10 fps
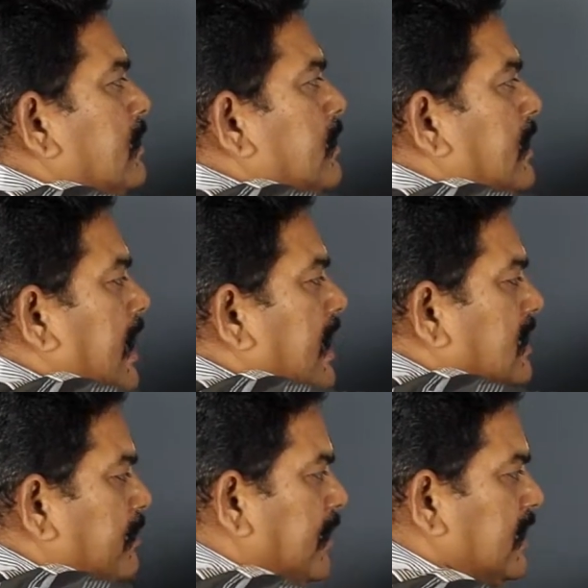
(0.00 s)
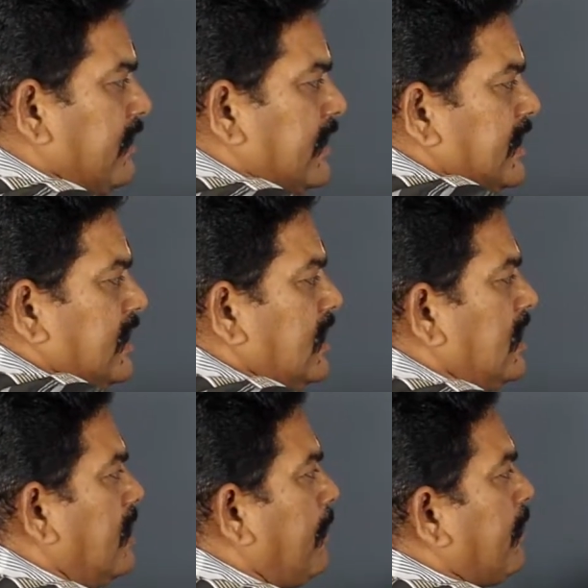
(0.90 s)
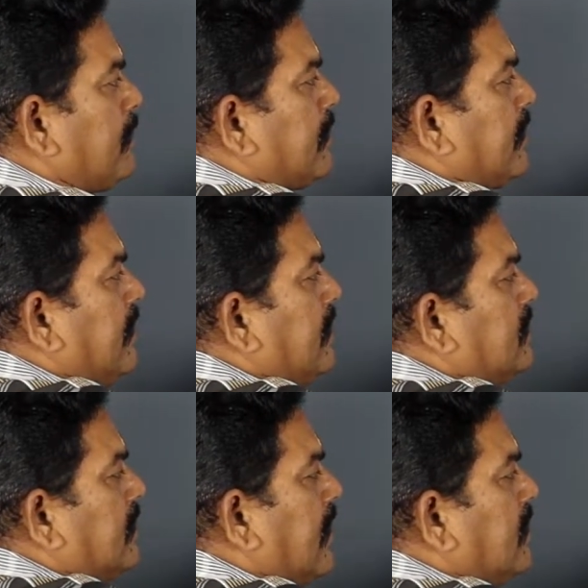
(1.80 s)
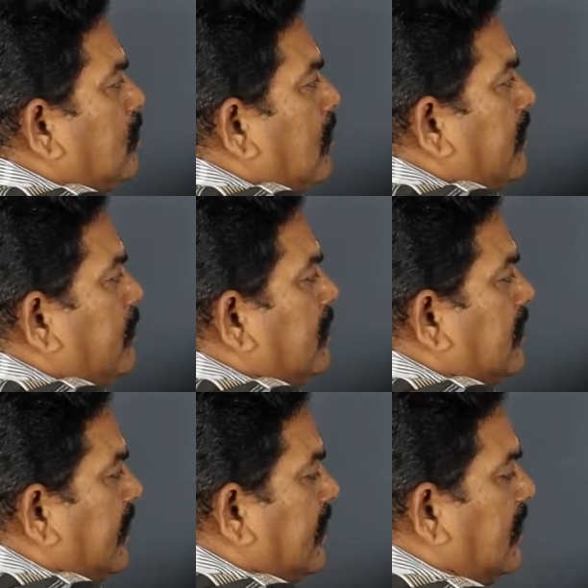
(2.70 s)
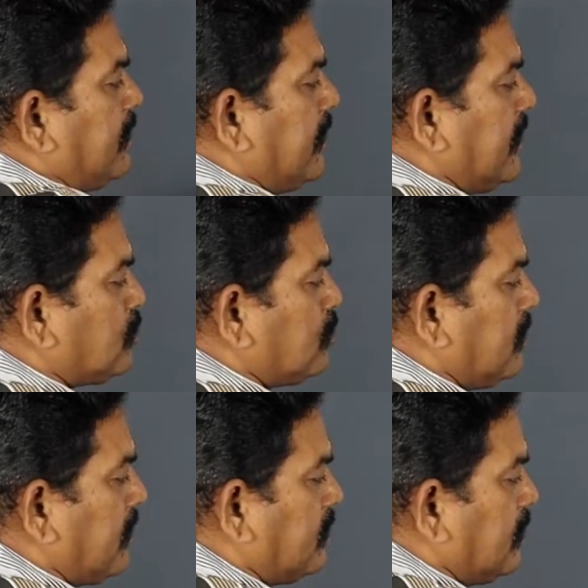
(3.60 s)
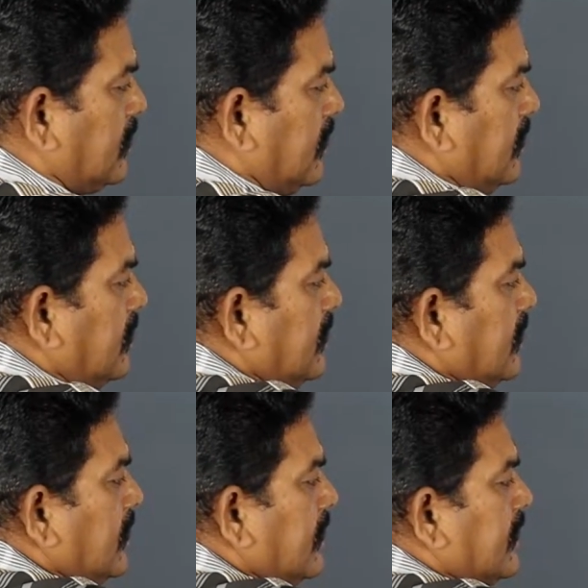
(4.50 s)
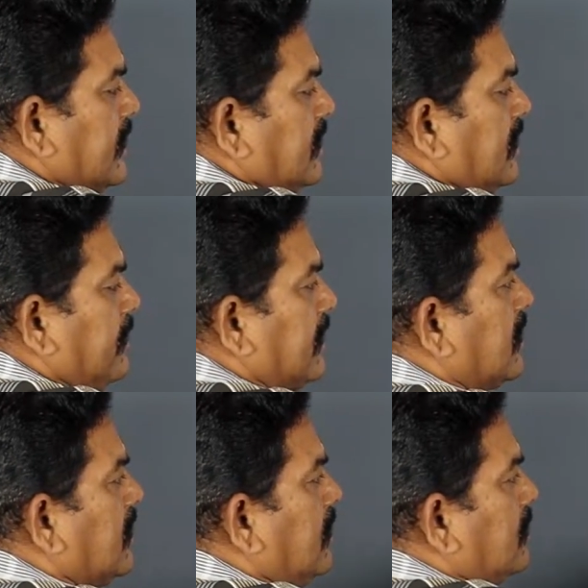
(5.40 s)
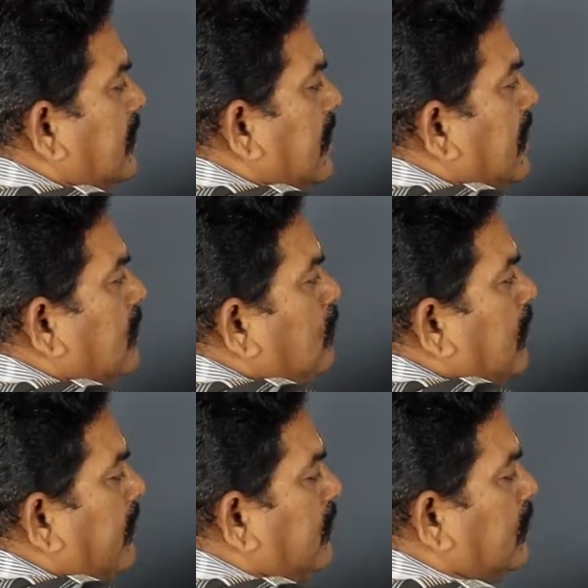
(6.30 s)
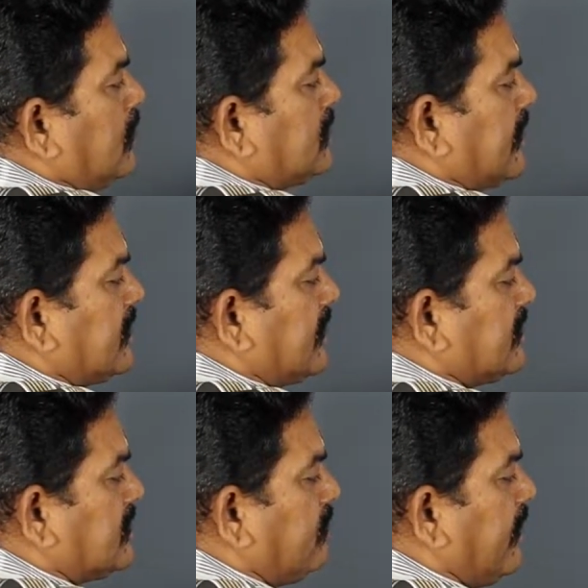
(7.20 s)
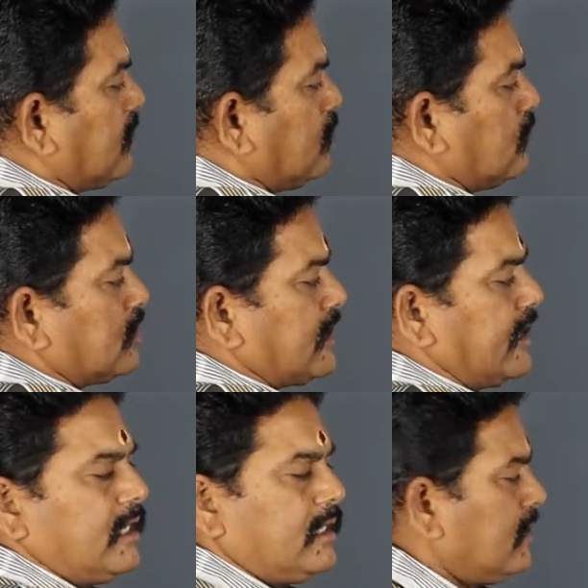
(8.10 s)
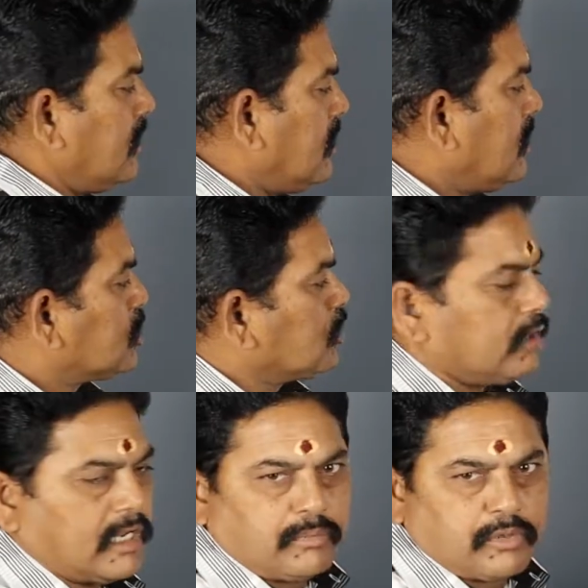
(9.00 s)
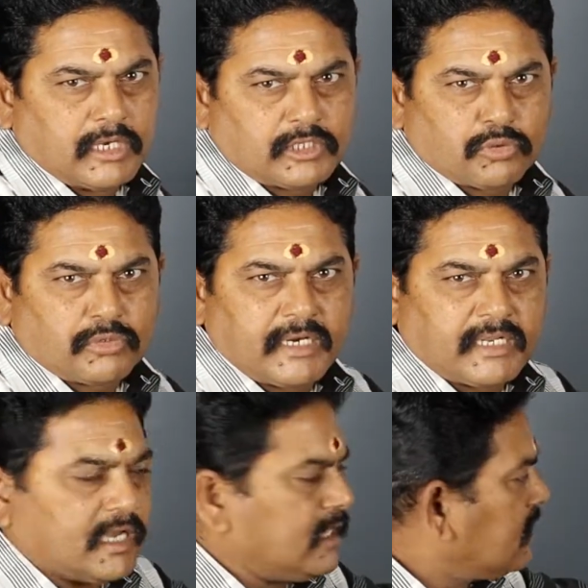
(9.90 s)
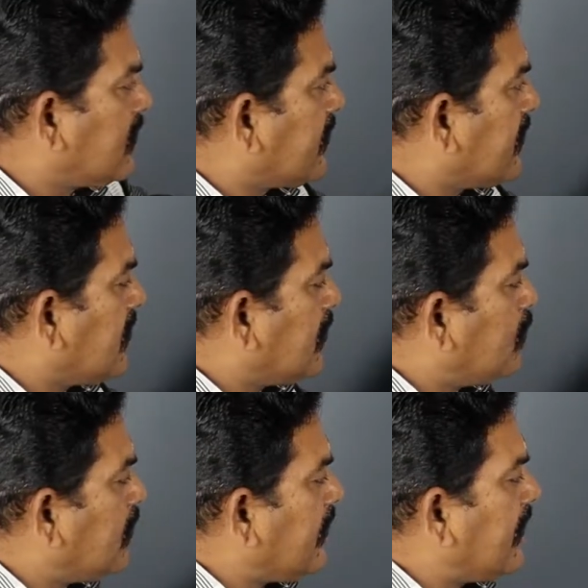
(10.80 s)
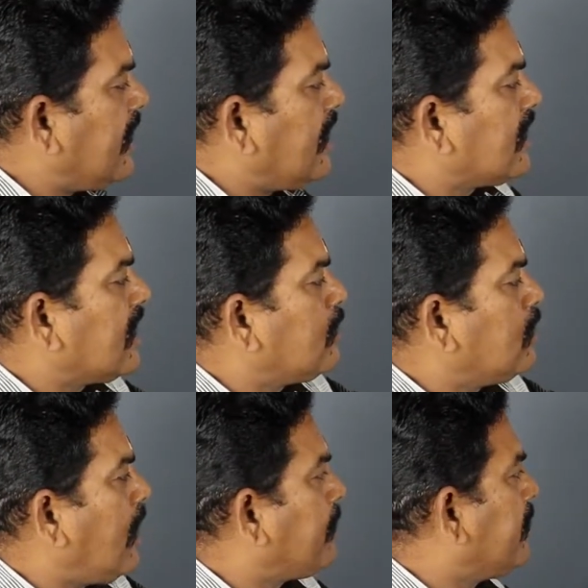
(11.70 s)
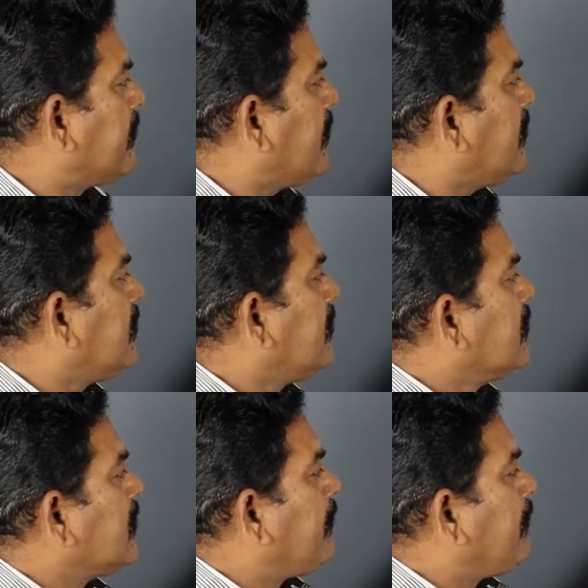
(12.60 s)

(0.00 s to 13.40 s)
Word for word: இந்த ராகு இப்படி தான் வர்றாரு அப்போ வரும்போது என்னன்னா இந்த ராகுக்குள்ளே வரும்போது இந்த கிரகங்கள் இப்படியே சுற்றி வரும்போது கிட்டத்தட்ட பார்த்திங்கன்னா இந்த ராகு உள்ளே வரும்போது சந்திரன் செவ்வாய் குரு சனி சூரியன் புதன் சுக்கரன் கேது இந்த கிரகங்களுக்குள்ளே தான் எல்லா கிரகங்களும் உள்ள அப்போனா இந்த